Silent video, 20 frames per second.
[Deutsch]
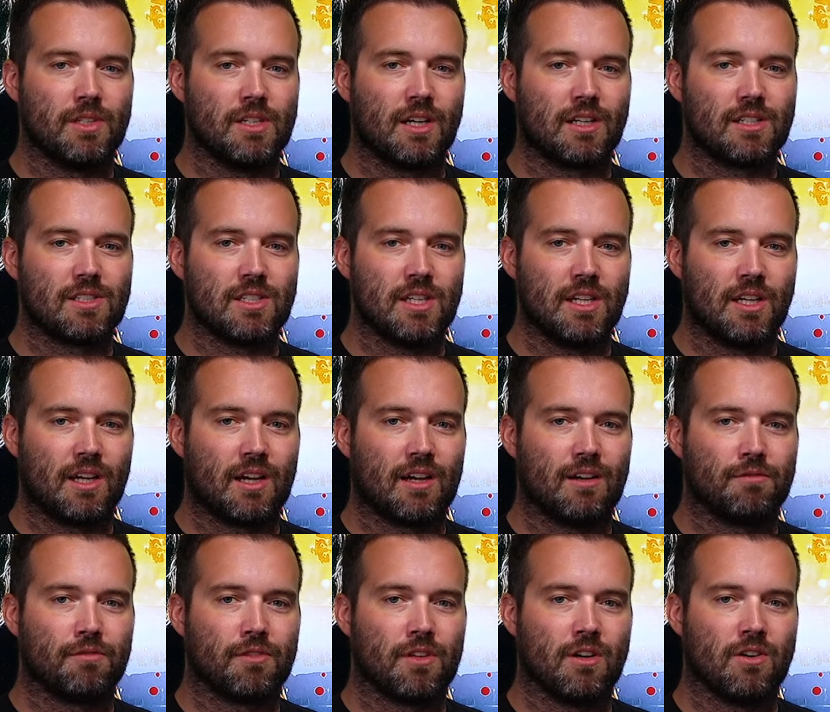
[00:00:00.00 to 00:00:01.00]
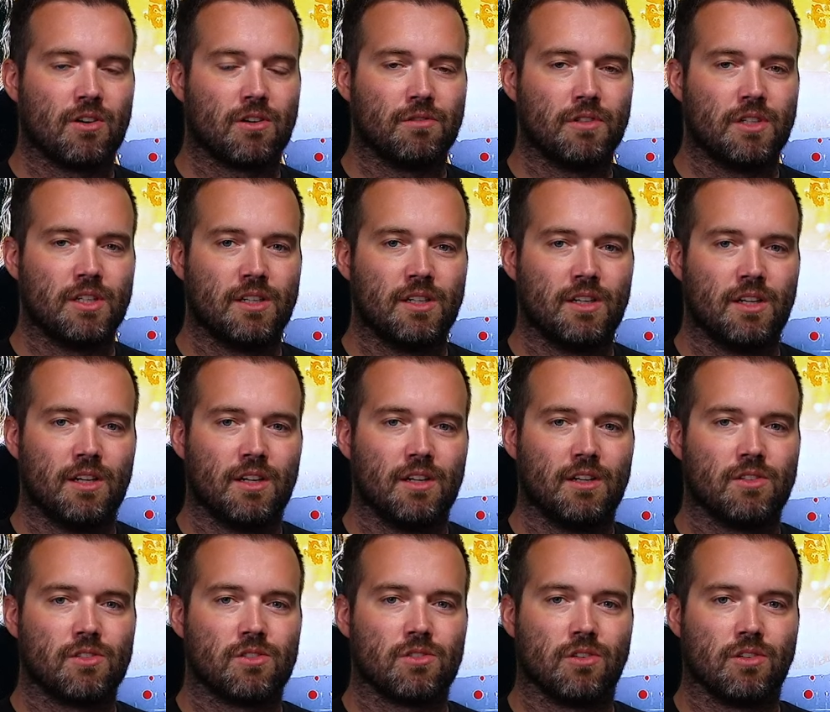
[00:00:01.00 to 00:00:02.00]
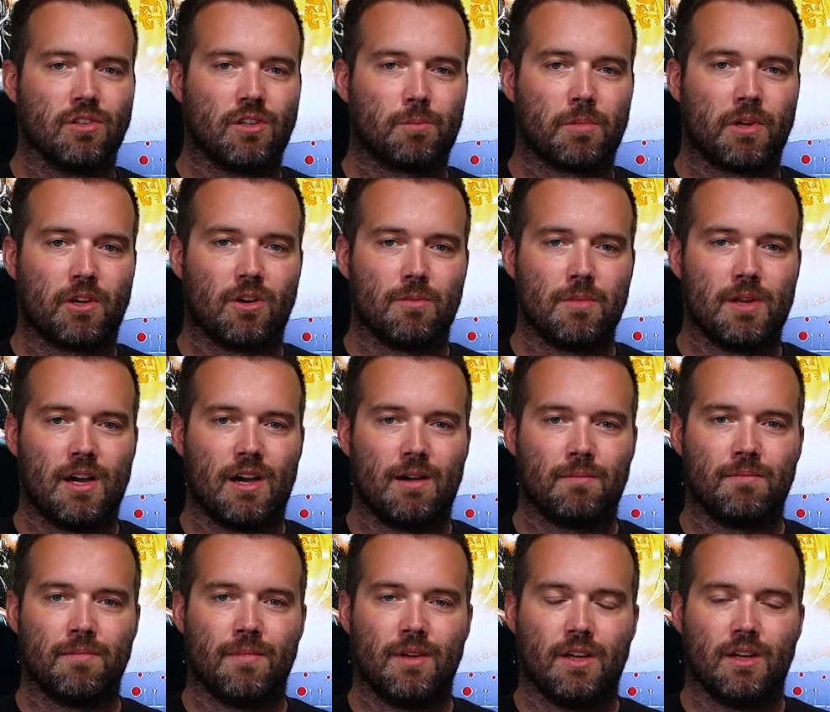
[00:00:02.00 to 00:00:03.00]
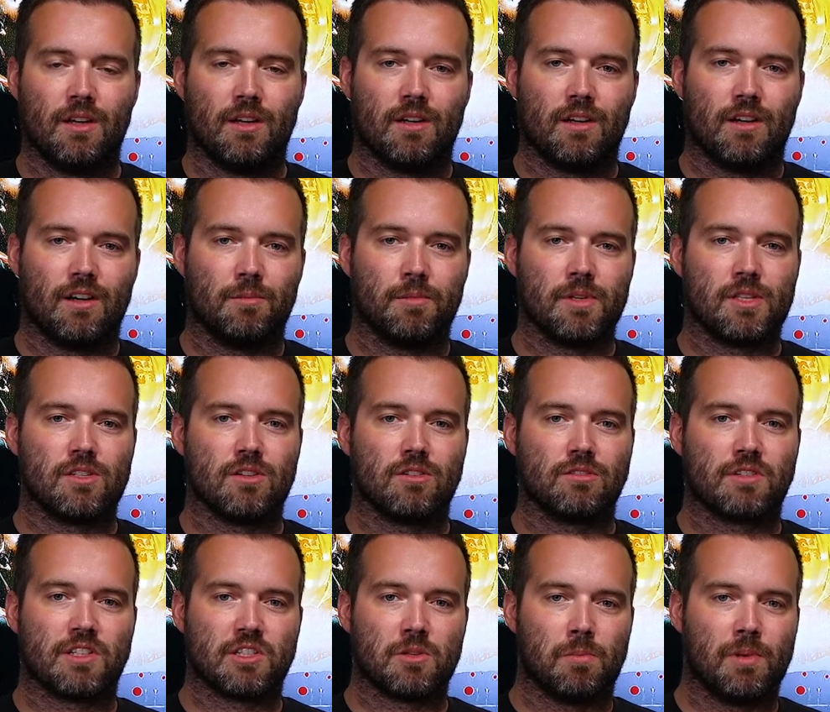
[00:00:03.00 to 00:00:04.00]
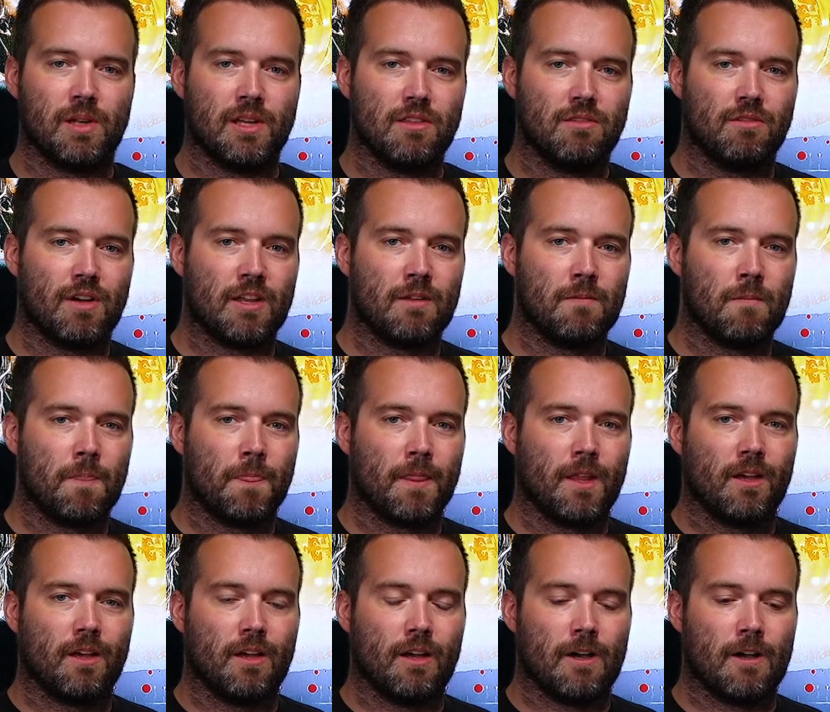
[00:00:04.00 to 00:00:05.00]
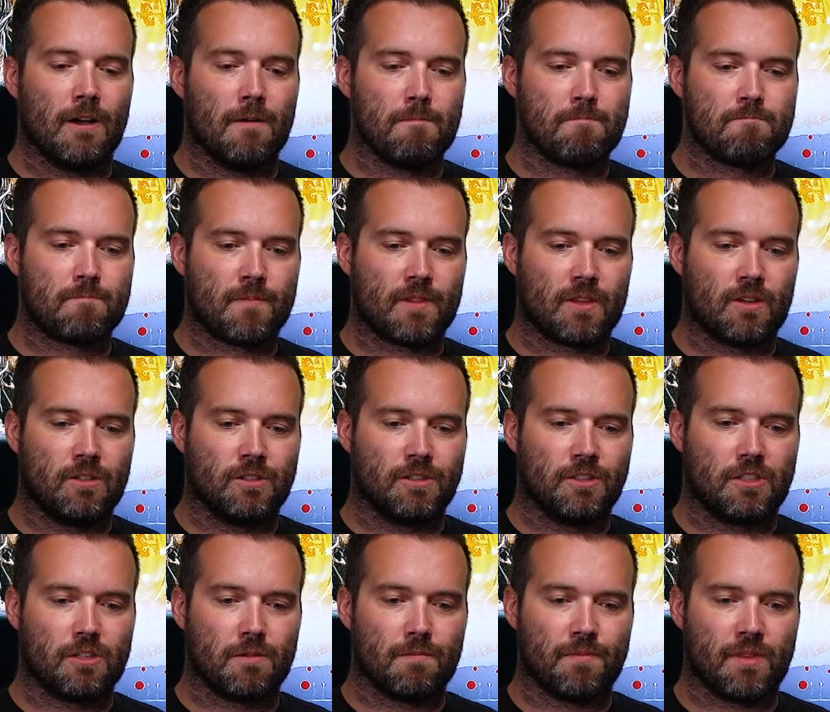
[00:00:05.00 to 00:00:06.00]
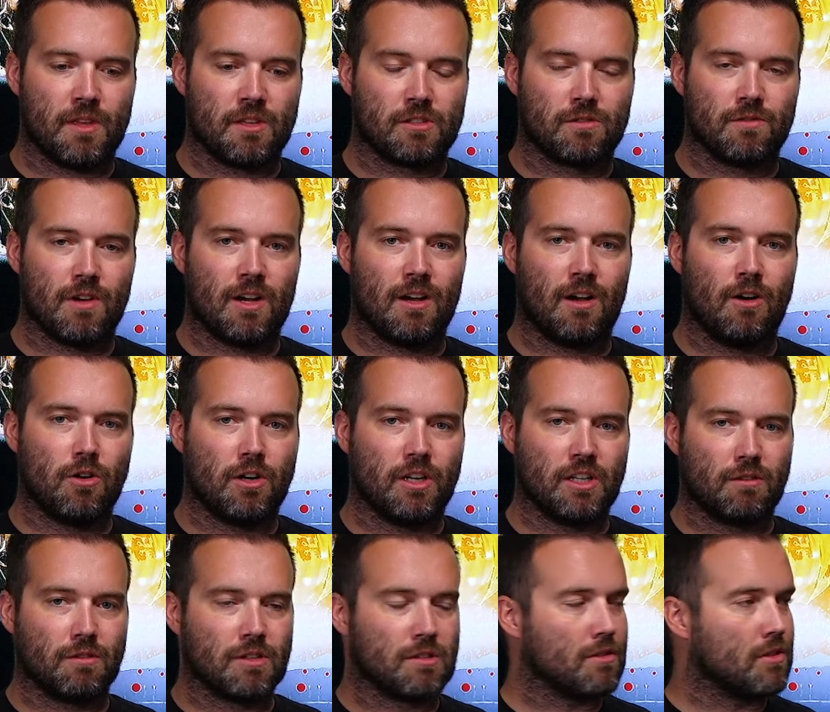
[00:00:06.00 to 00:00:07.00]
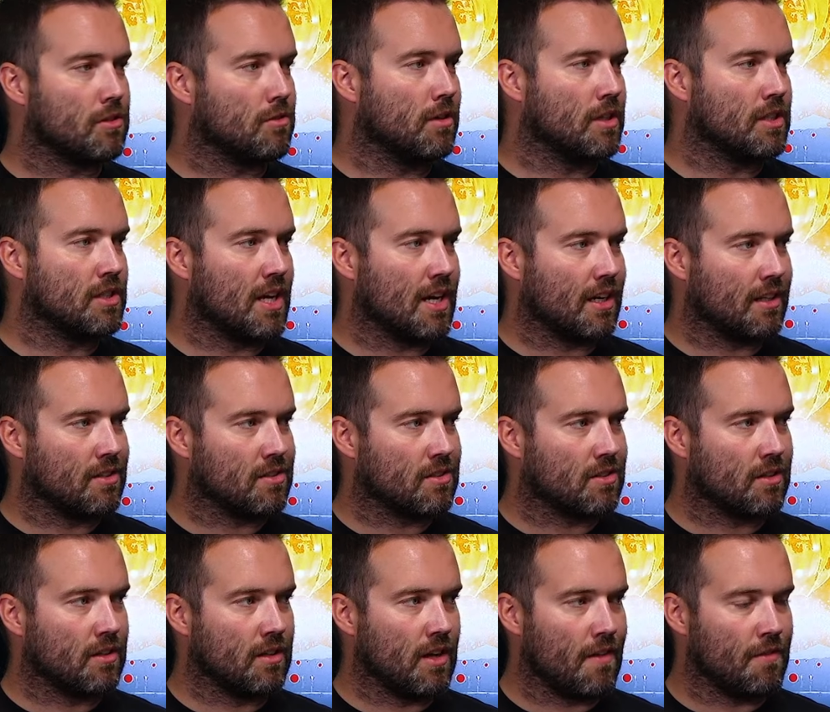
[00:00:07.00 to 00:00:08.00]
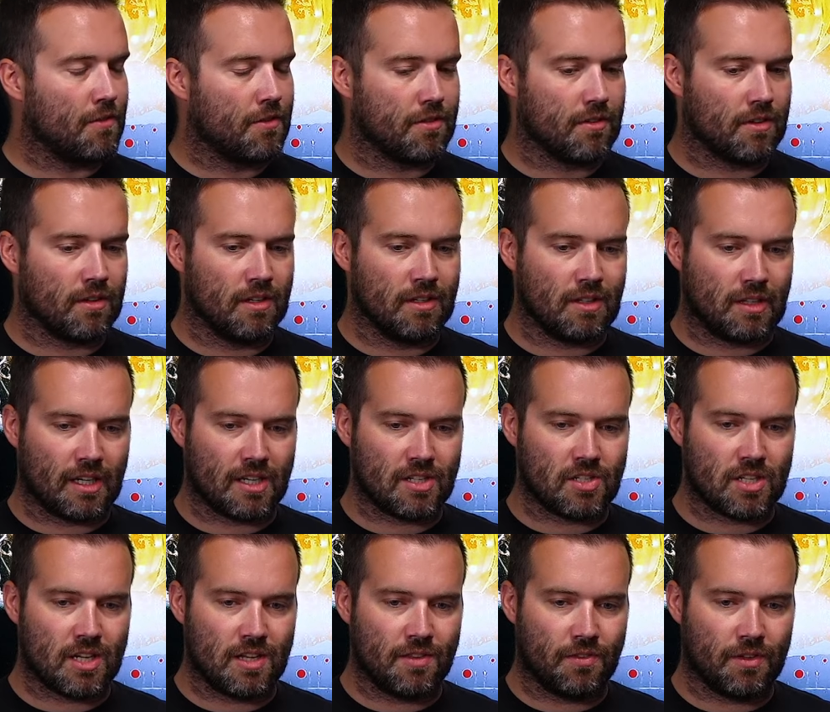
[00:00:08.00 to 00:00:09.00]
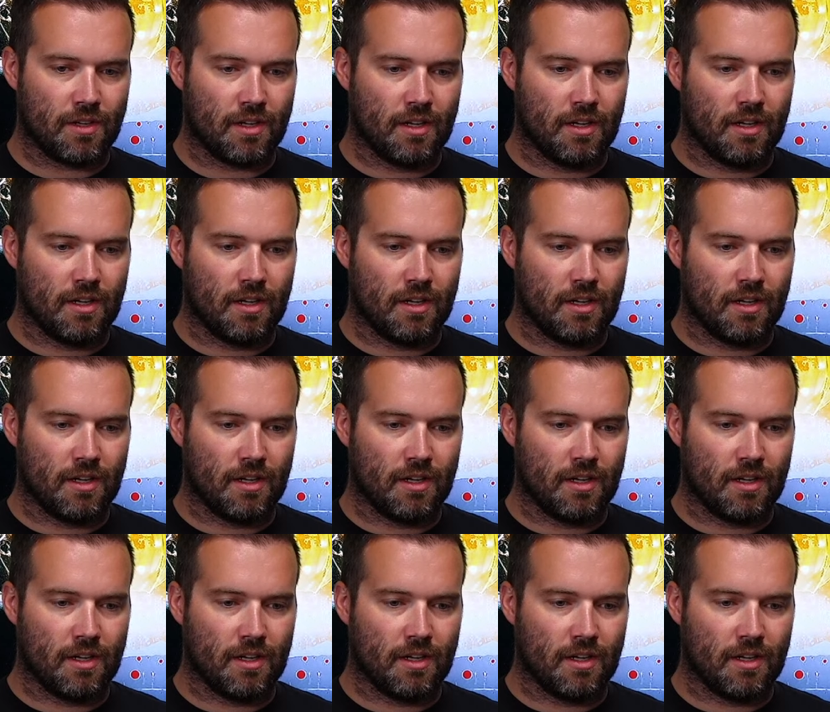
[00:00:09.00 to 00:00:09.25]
die ihre Sehkraft auch wieder ja. zurückbekommen haben, äh, beziehungsweise blind waren. Äh, und es war auch etwas, was du gesagt hast, ganz interessant,